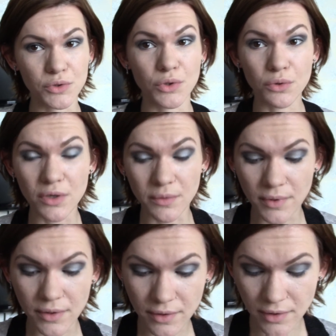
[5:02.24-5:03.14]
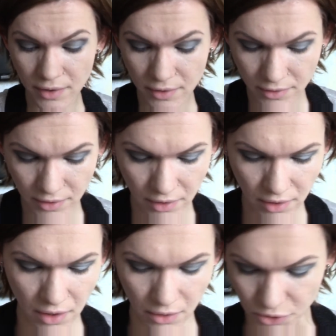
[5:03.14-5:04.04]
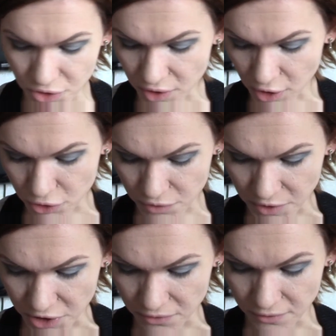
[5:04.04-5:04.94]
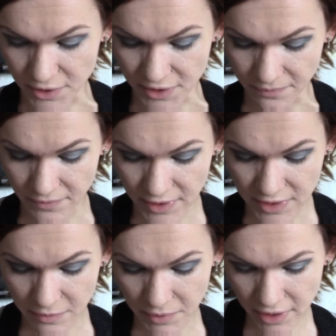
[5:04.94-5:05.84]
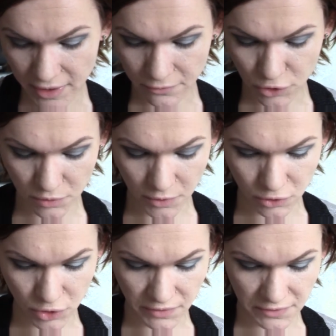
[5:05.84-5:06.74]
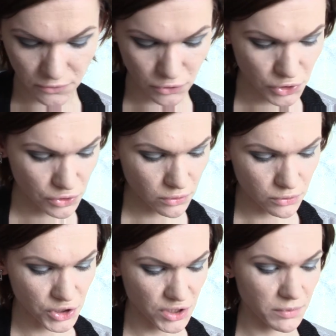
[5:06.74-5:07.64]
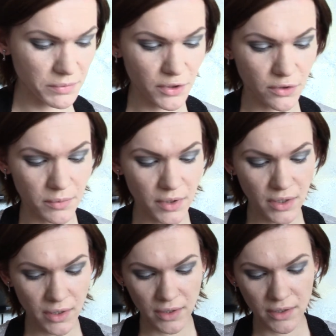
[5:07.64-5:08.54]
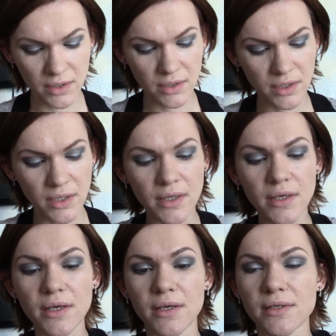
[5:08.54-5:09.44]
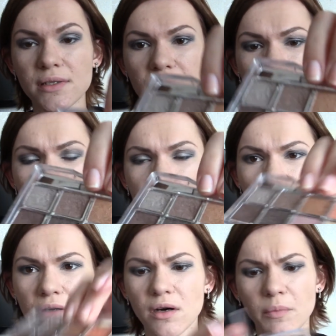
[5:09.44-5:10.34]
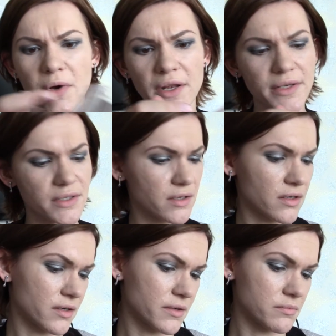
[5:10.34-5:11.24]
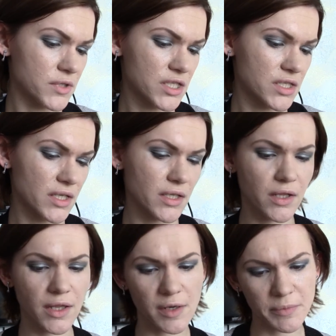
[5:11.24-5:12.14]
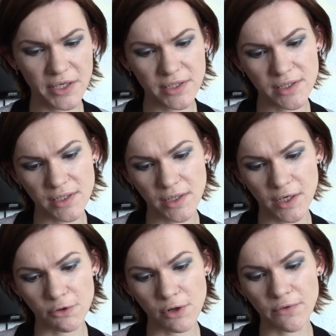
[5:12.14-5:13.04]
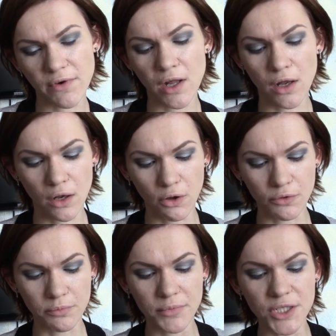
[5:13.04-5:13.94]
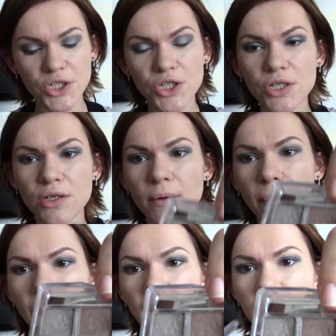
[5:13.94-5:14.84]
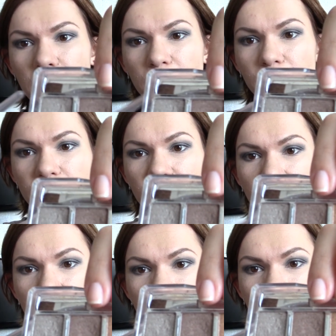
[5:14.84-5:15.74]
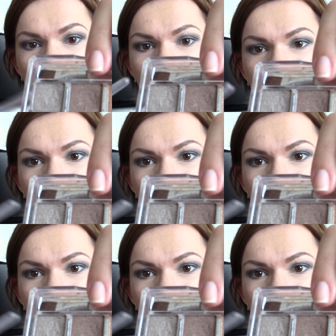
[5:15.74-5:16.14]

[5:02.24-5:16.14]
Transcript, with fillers: с другом очень хорошо смешиваются. Теперь для того, чтобы растушевать все еще лучше, мы берем это Essence, а, палетка Sun Club оттенка 02 Long Beach. Мы берем вот этот цвет,